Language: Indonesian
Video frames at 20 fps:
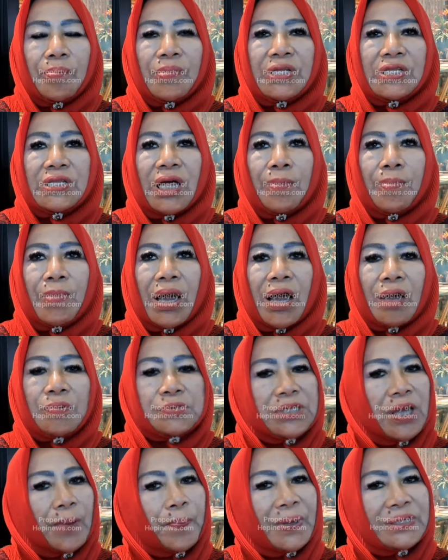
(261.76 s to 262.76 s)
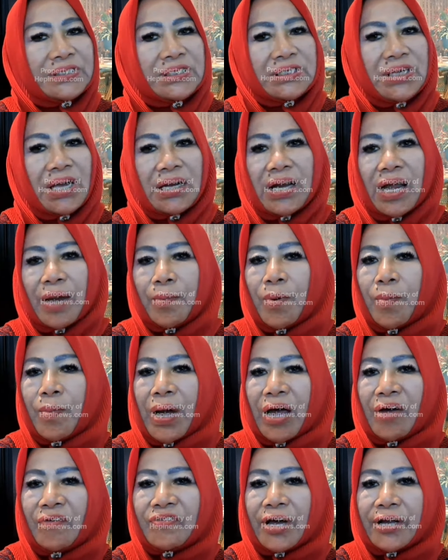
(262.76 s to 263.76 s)
minta maaf siapa sih yang tidak
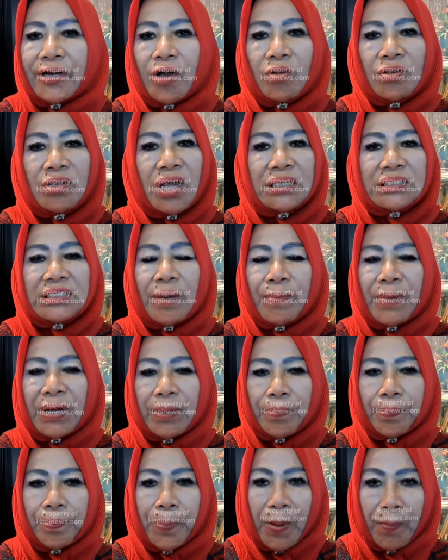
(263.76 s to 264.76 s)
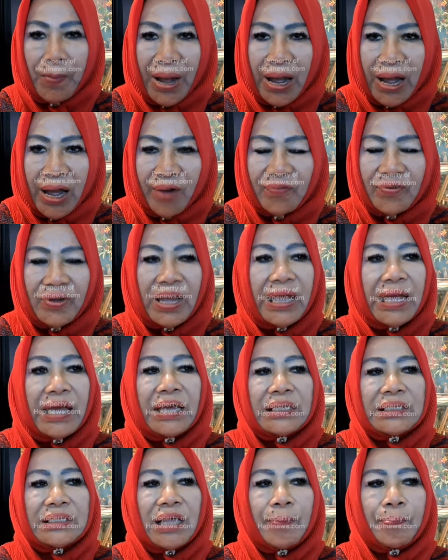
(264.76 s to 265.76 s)
memaafkan Allah aja pemaaf
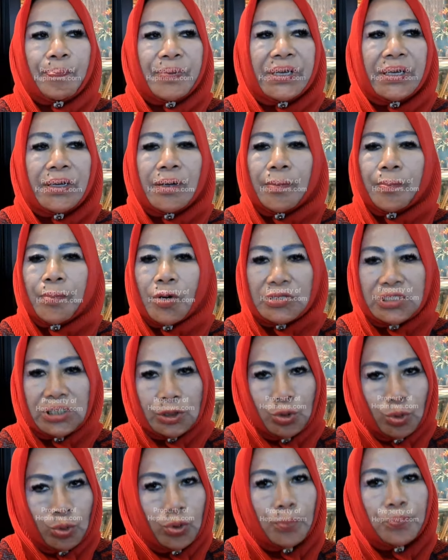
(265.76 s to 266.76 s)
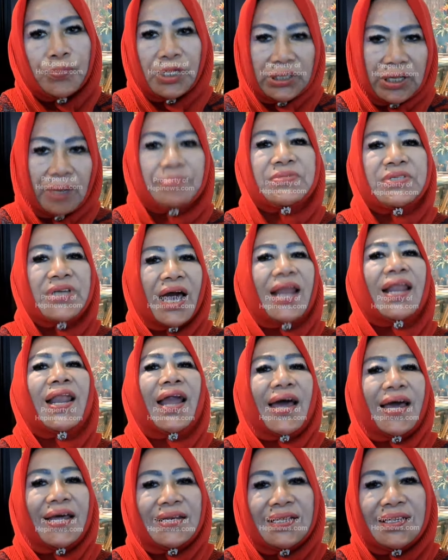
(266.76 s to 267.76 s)
tapi proses hukum tetap
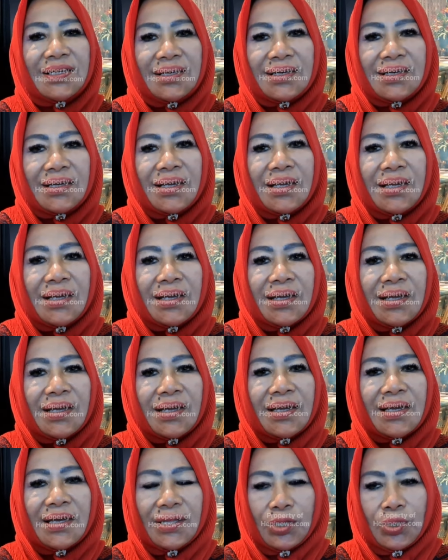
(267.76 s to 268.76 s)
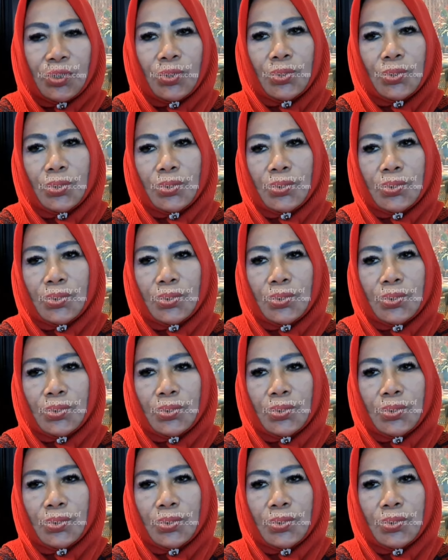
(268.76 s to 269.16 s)
jalan itu